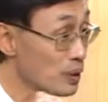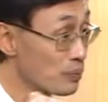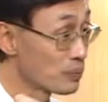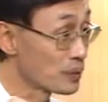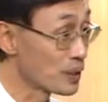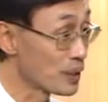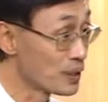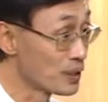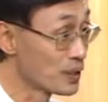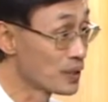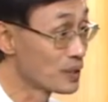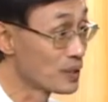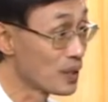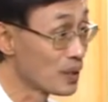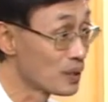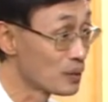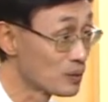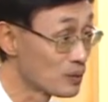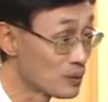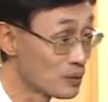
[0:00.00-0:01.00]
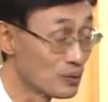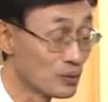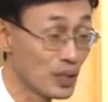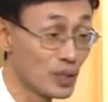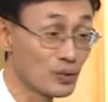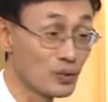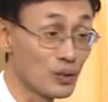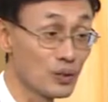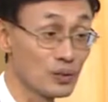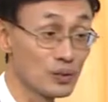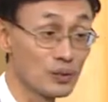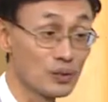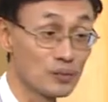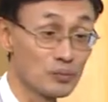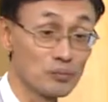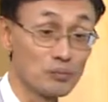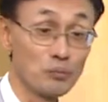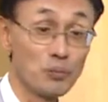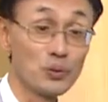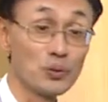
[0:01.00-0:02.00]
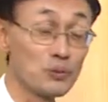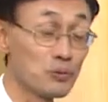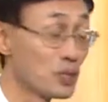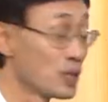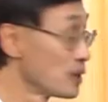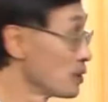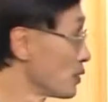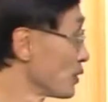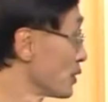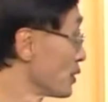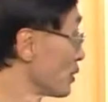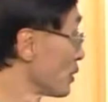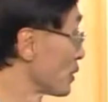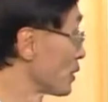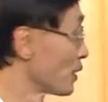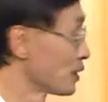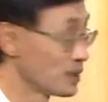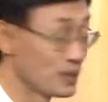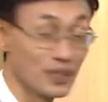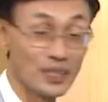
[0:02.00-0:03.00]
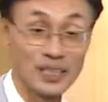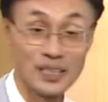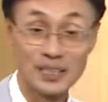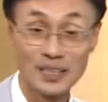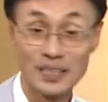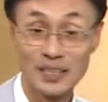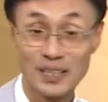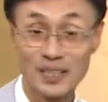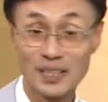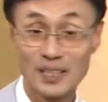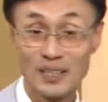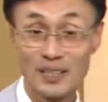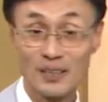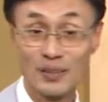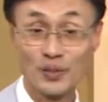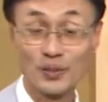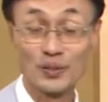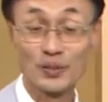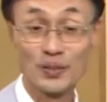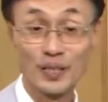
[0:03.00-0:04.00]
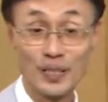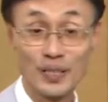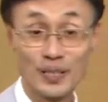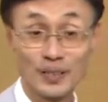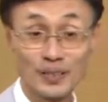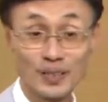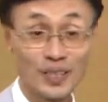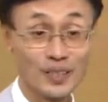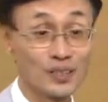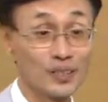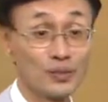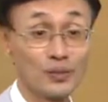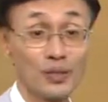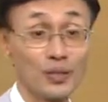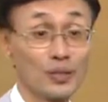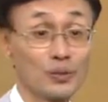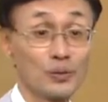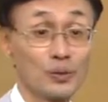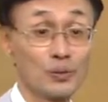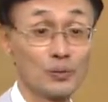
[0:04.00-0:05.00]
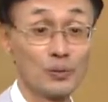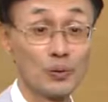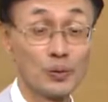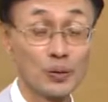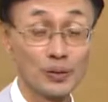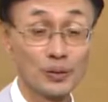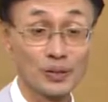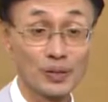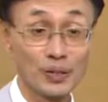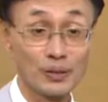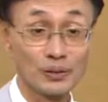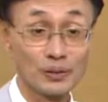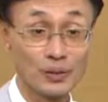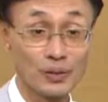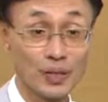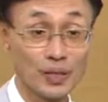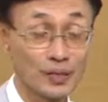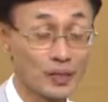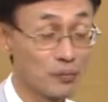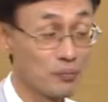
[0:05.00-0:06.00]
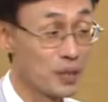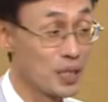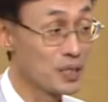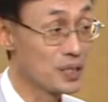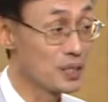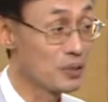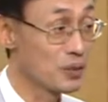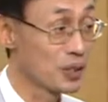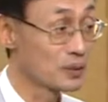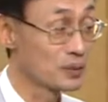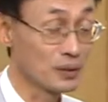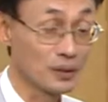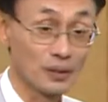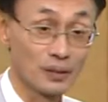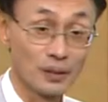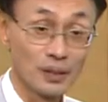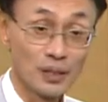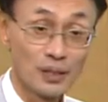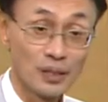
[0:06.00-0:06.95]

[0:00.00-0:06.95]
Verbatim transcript: 답사 이렇게 제가 해서 모집을 한 적이 있어요. 그랬더니 어떤 애가 딱 인터넷에 올렸더라고. 저한테 메일이 왔어요.